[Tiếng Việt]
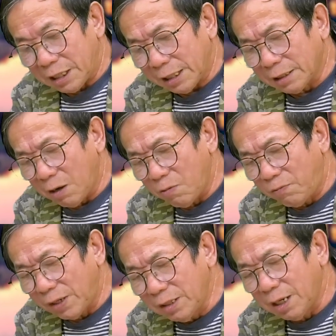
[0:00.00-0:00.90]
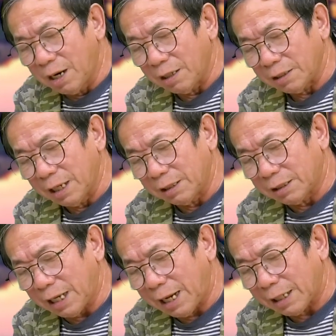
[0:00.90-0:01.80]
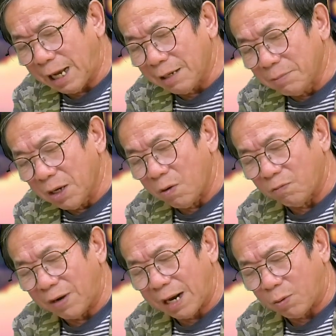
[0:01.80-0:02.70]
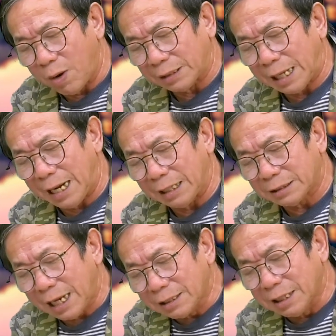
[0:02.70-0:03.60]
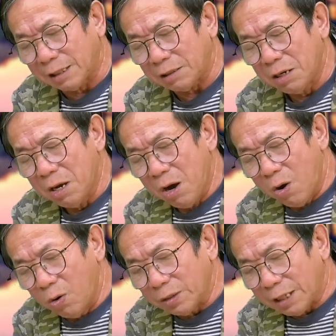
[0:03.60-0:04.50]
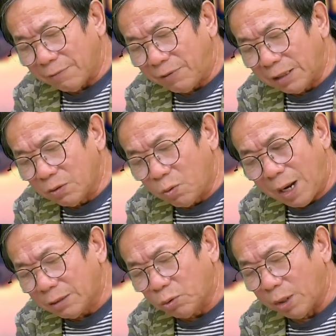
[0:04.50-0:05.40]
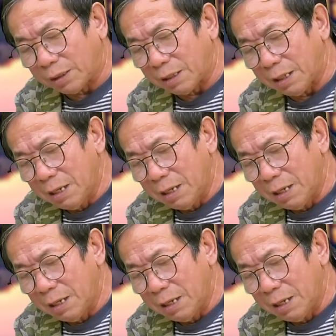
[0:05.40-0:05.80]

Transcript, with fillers: Chen nhau phấn khởi nhận thẻ đại biểu và quà tặng xác nhận. Hội nhà văn quá tuyệt.